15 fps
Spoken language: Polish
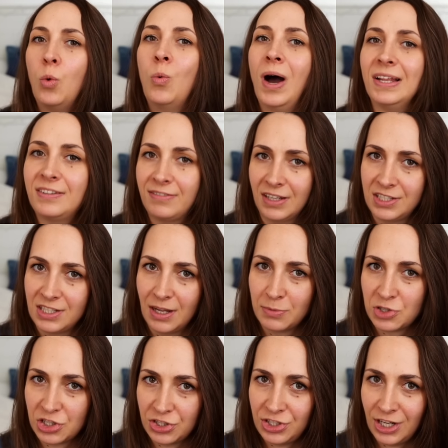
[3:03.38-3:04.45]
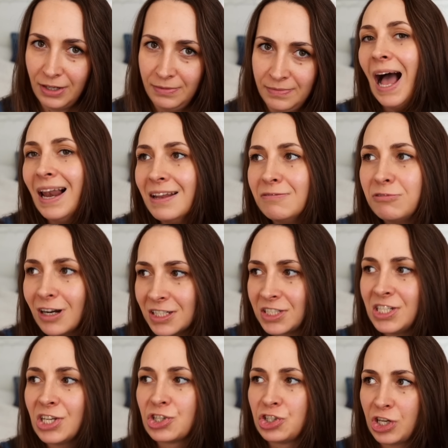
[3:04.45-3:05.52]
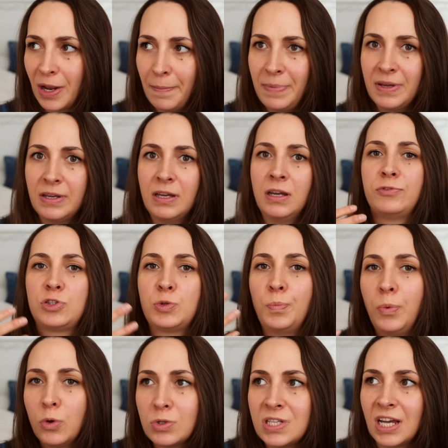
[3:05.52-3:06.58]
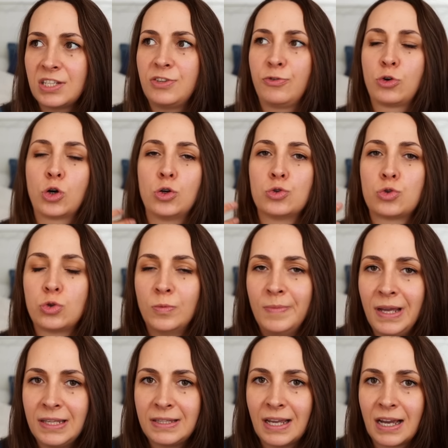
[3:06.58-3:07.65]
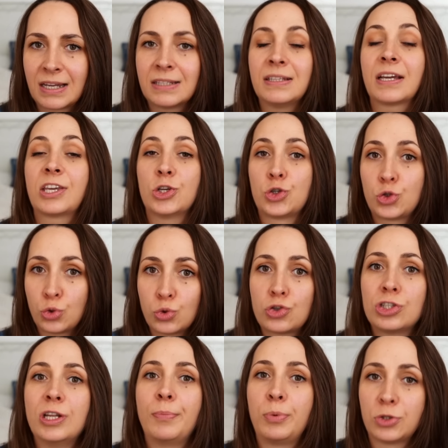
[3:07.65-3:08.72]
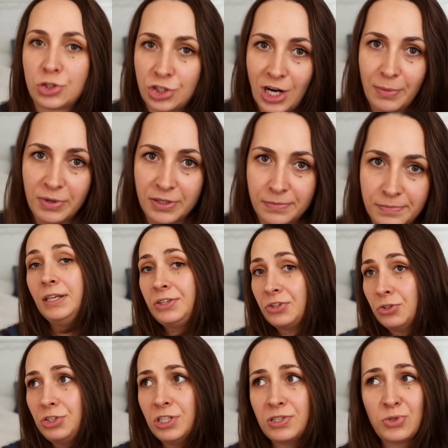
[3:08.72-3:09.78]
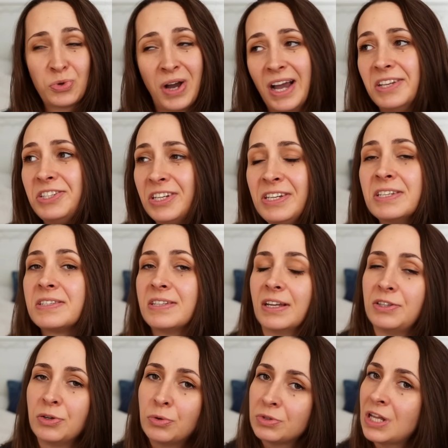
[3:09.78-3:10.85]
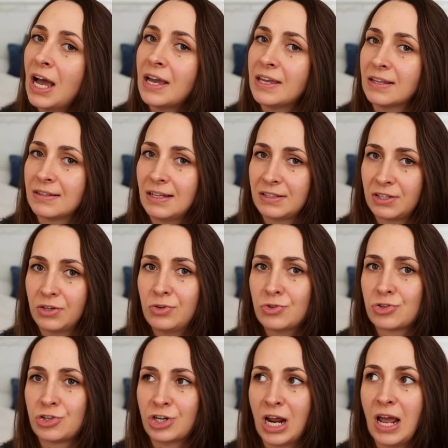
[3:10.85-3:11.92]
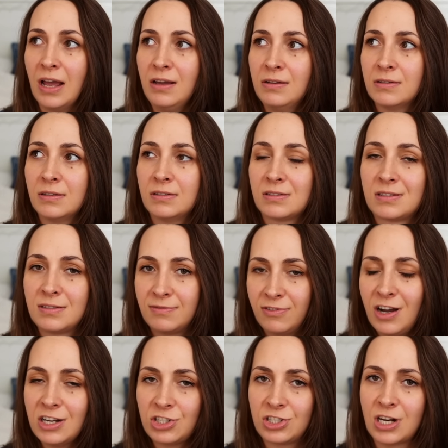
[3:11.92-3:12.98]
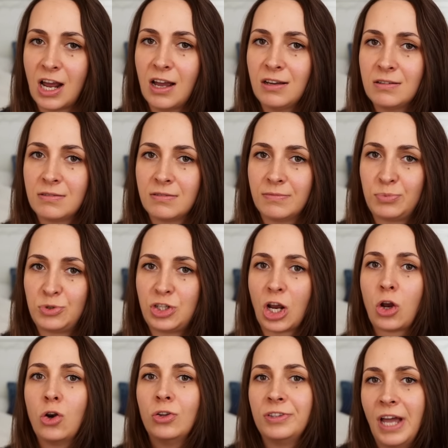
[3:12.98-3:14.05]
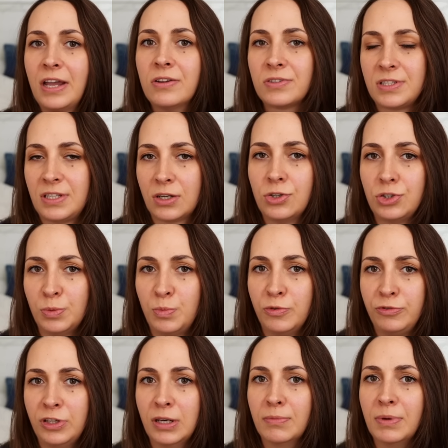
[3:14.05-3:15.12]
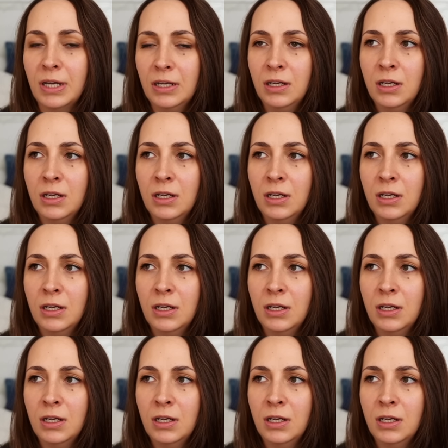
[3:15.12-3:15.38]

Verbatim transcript: ułatwiać nam życie, ale właśnie, żeby wzbudzać w konsumentach takie sztuczne potrzeby. I to się, słuchajcie, niestety udaje, dlatego że zwłaszcza przeglądając tego typu filmy,